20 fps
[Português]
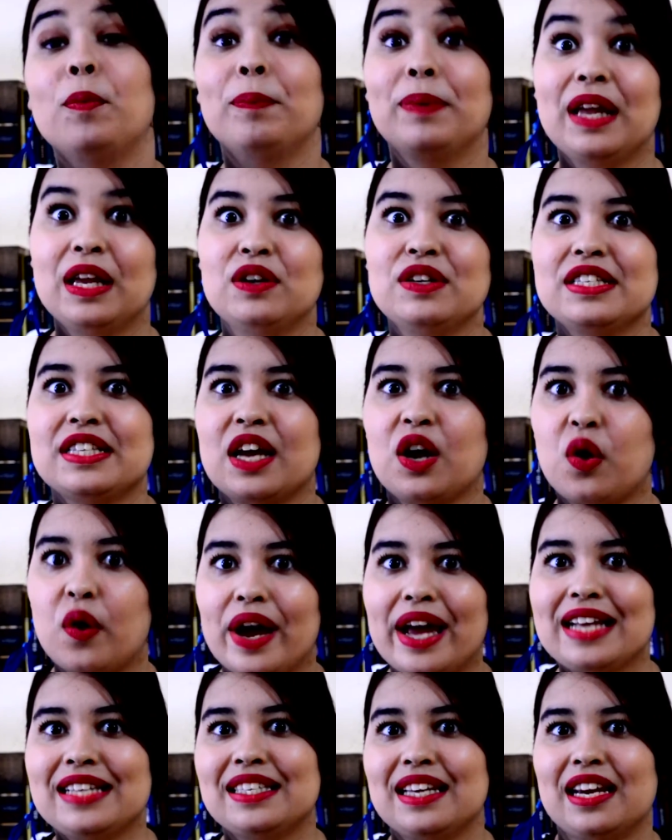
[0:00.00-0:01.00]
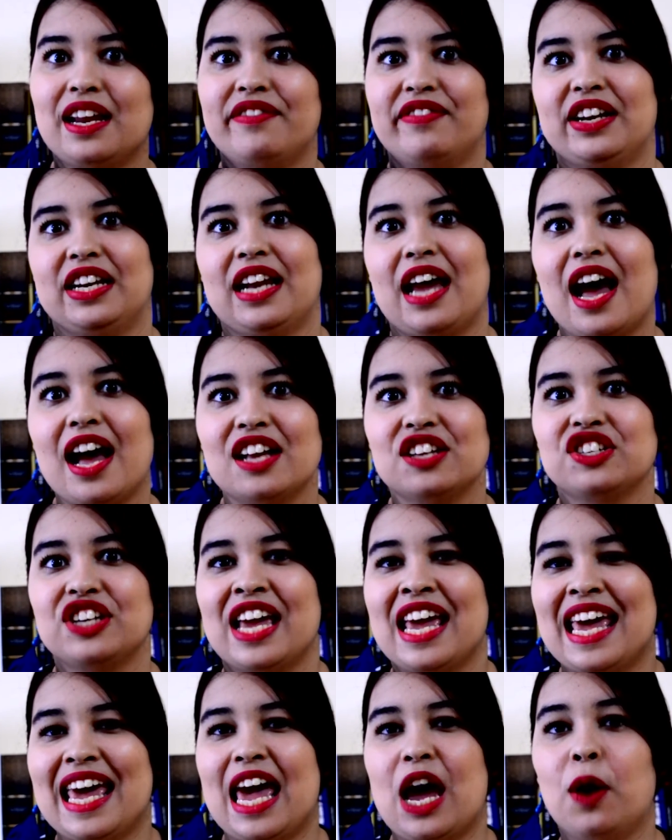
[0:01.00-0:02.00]
Plano sequência, na
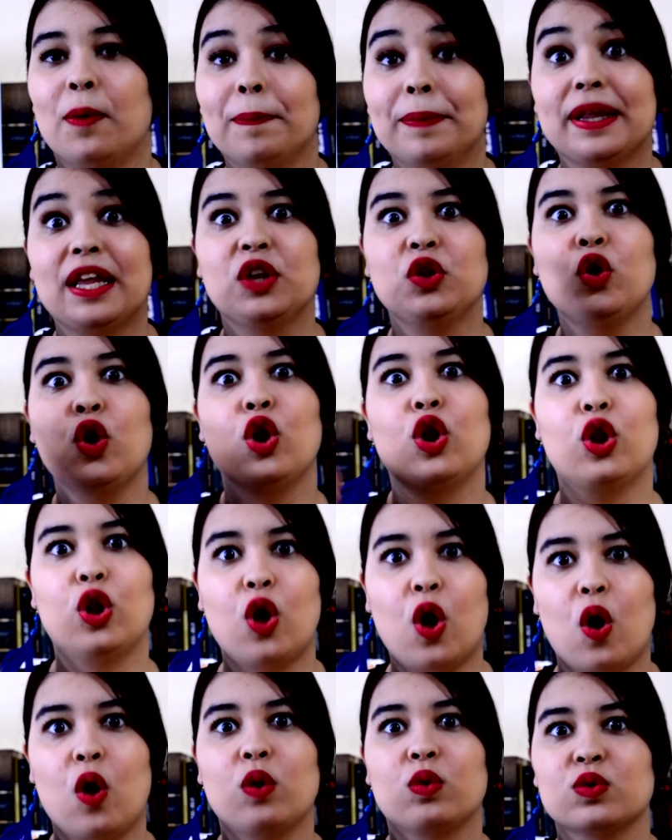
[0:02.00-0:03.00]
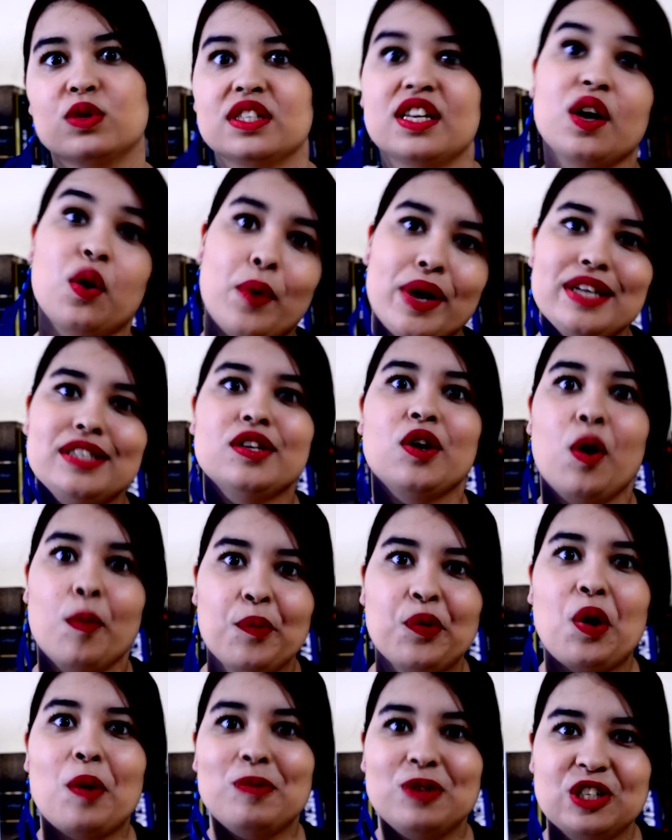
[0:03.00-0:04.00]
verdade, é um plano longo, sequência como
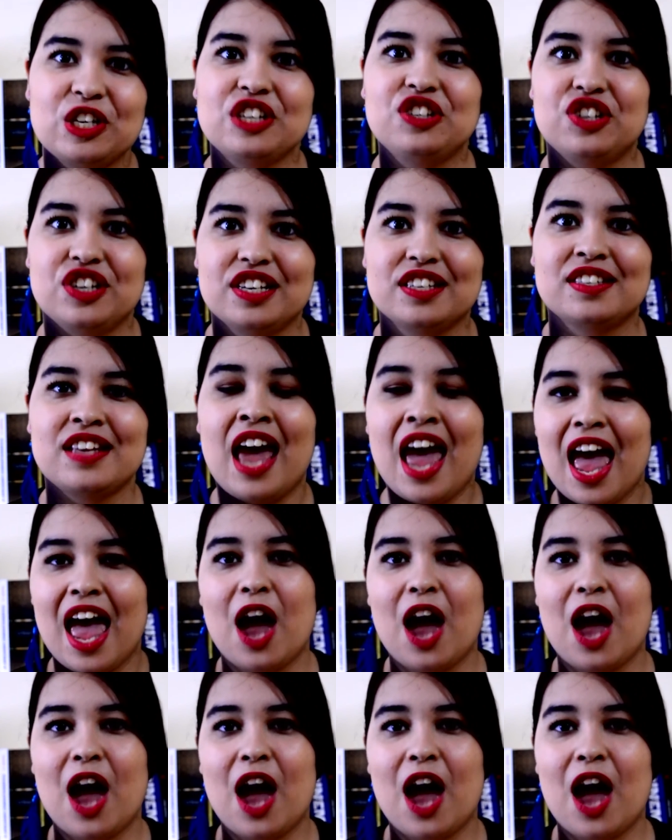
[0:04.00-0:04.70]
o nome já diz.